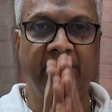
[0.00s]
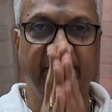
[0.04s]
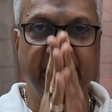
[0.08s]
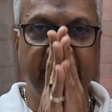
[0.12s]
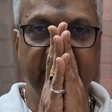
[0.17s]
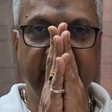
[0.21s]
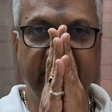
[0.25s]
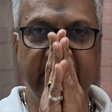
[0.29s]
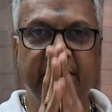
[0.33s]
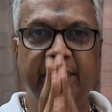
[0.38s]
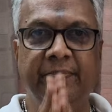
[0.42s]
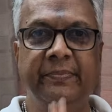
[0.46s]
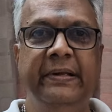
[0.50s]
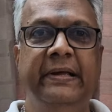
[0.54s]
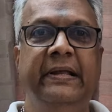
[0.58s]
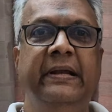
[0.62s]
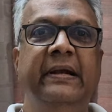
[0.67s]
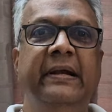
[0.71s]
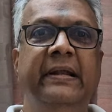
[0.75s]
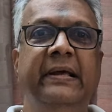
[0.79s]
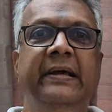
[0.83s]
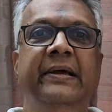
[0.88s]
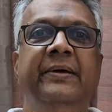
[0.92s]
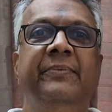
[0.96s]
வணக்கம்
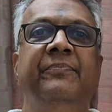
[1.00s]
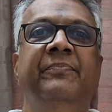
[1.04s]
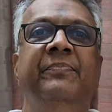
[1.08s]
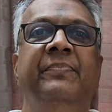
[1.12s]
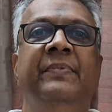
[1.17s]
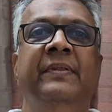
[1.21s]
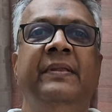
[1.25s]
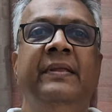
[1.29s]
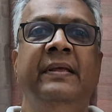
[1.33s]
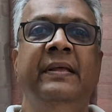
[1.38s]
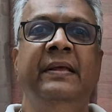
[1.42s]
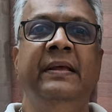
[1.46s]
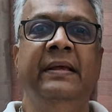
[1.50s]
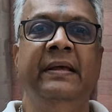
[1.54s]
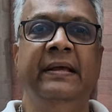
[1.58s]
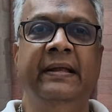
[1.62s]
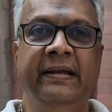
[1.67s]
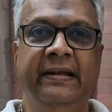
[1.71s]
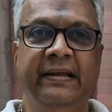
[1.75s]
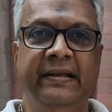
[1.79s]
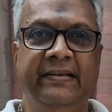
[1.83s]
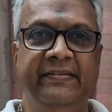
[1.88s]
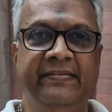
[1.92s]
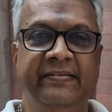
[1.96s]
நேர்களே
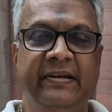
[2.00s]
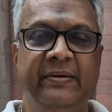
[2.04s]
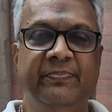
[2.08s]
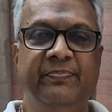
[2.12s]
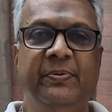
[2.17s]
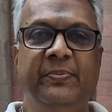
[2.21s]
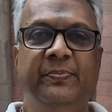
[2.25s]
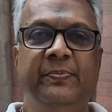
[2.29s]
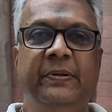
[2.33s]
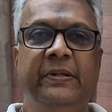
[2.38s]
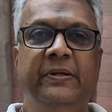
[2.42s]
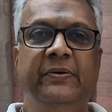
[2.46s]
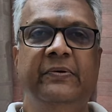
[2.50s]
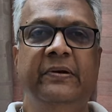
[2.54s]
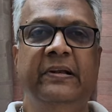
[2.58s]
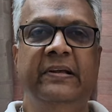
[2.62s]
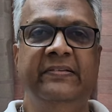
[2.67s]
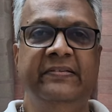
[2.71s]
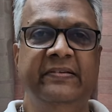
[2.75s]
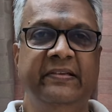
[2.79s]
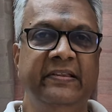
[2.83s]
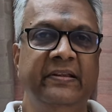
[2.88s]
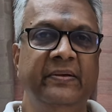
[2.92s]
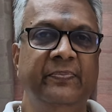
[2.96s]
இன்றைய சிறப்பு பதிவிலே
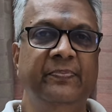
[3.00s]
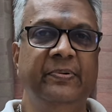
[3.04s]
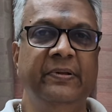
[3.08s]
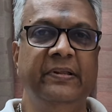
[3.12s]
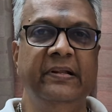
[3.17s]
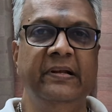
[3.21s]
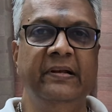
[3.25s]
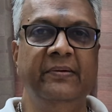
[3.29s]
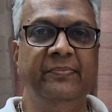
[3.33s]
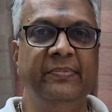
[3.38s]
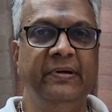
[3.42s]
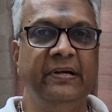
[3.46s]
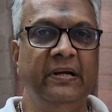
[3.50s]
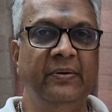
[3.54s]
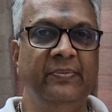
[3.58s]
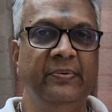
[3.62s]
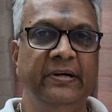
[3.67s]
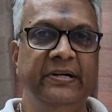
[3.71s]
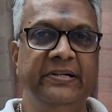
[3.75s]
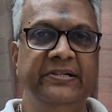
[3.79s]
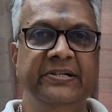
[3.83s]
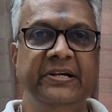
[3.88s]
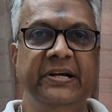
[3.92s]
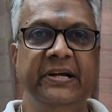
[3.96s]
சந்திப்பதில் மிக்க
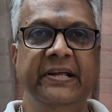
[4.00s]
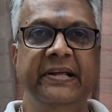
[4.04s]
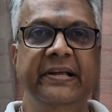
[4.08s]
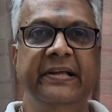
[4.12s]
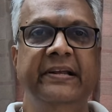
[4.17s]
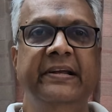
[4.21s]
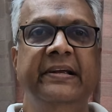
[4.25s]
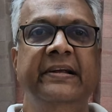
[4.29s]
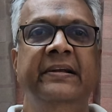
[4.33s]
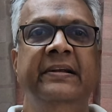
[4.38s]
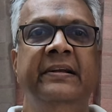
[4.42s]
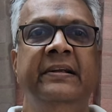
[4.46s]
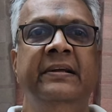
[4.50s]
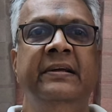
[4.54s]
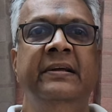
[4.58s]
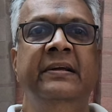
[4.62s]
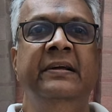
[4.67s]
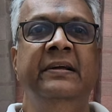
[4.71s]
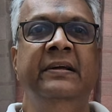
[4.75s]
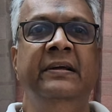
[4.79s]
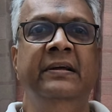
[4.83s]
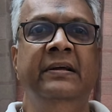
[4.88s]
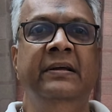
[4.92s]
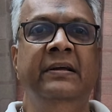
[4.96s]
மகிழ்ச்சி அடைகிறேன்
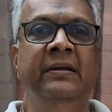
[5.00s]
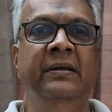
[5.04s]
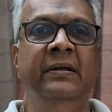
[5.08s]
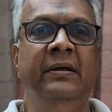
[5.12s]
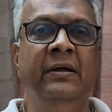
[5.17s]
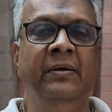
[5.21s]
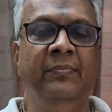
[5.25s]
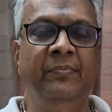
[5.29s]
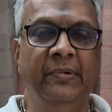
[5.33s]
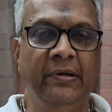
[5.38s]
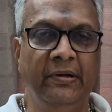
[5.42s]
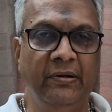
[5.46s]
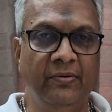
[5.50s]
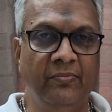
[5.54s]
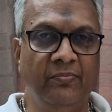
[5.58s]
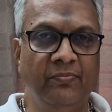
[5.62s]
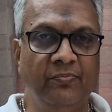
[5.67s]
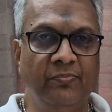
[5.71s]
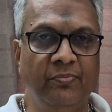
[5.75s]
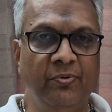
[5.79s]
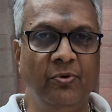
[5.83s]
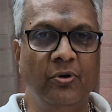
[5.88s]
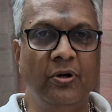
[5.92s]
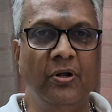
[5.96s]
மேலும்
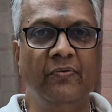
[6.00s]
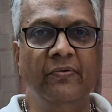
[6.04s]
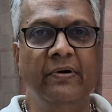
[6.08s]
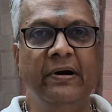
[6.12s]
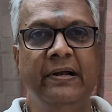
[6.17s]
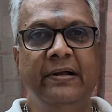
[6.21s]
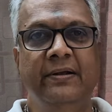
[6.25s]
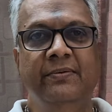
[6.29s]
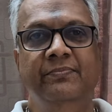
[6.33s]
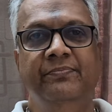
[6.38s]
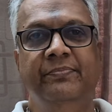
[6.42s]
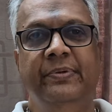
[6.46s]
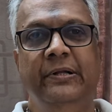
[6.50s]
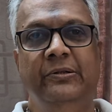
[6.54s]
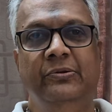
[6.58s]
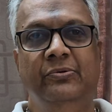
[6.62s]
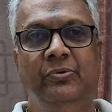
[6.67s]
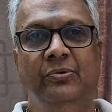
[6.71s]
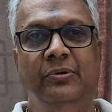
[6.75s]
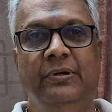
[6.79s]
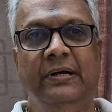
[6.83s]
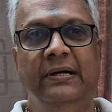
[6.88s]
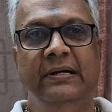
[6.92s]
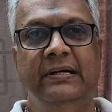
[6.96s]
போன வாரம்
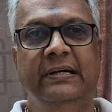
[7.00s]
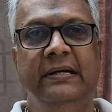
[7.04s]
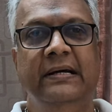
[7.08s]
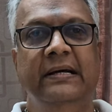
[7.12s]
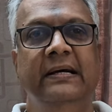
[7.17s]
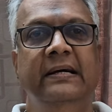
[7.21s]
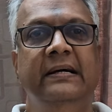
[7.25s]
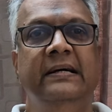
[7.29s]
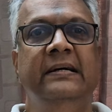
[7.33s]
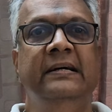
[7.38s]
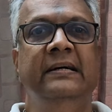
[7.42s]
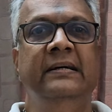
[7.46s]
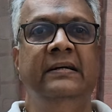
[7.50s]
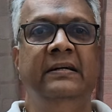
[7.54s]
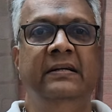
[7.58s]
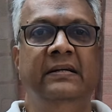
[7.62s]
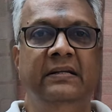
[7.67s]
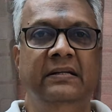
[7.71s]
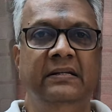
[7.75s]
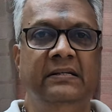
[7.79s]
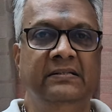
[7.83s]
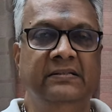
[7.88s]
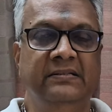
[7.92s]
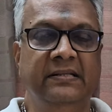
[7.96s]
பார்த்தோம்னாக்க
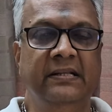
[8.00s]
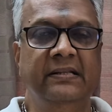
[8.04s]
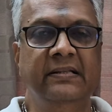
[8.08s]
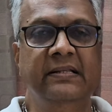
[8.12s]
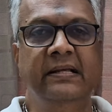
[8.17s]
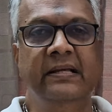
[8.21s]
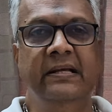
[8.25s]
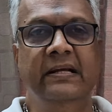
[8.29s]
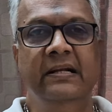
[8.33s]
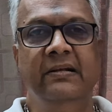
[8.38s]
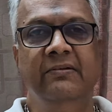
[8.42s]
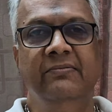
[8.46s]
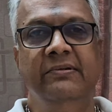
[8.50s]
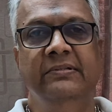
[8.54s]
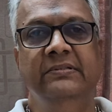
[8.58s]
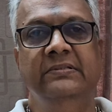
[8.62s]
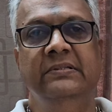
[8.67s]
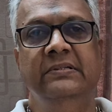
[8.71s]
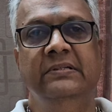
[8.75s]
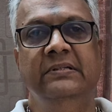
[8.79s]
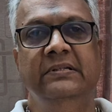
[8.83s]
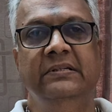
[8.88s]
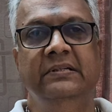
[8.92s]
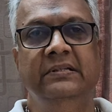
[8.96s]
சந்தைகள்
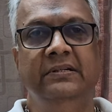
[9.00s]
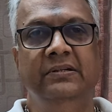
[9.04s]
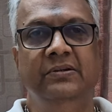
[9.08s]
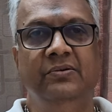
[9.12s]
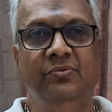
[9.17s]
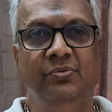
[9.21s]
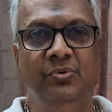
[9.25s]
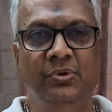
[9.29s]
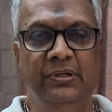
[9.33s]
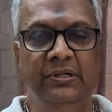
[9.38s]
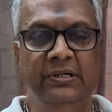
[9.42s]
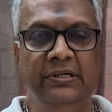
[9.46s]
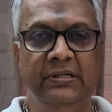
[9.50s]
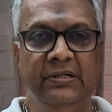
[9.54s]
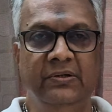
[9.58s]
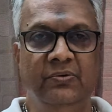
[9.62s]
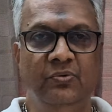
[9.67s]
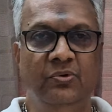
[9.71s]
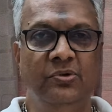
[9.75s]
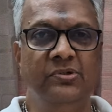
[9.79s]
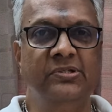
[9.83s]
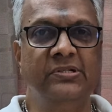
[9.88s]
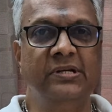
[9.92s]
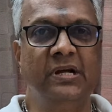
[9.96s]
வந்து ஒரு
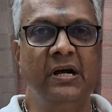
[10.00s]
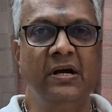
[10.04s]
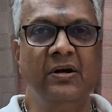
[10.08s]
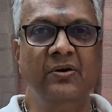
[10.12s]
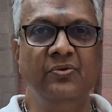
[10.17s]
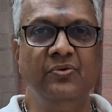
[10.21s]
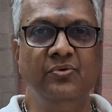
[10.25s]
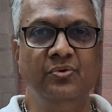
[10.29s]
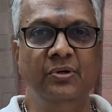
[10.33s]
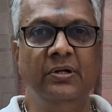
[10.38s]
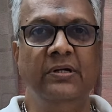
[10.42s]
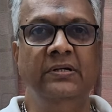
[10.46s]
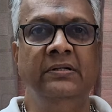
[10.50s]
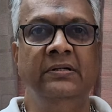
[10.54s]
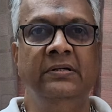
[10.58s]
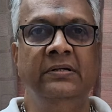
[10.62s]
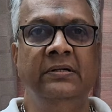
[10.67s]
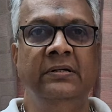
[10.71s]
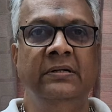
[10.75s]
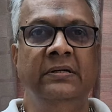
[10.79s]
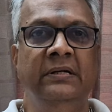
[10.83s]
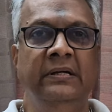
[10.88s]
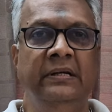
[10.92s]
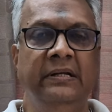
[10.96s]
உற்சாகத்துடன்
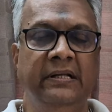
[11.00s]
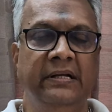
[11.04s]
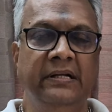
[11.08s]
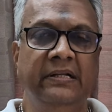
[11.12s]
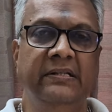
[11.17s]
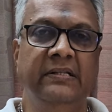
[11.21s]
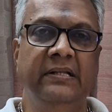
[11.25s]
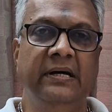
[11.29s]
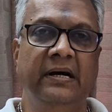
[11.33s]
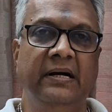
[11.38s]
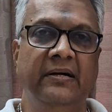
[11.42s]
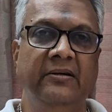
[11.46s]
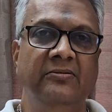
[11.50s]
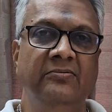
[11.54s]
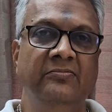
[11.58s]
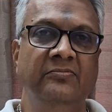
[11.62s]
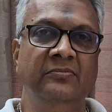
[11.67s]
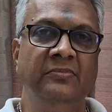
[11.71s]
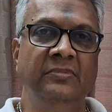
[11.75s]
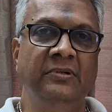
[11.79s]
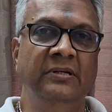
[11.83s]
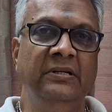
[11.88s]
இருந்தாலும்